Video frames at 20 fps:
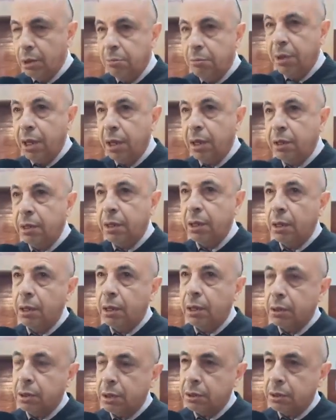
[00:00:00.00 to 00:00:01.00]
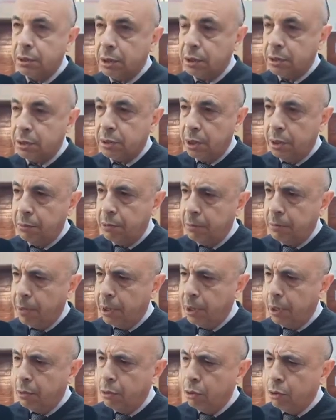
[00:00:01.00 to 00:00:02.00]
بانها كانت كتعامل
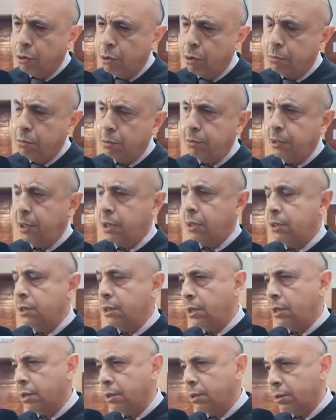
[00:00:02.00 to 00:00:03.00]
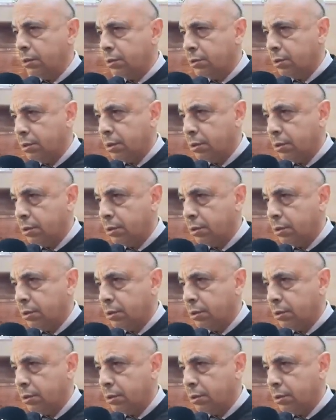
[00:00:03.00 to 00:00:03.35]
معاهم وبانها كانت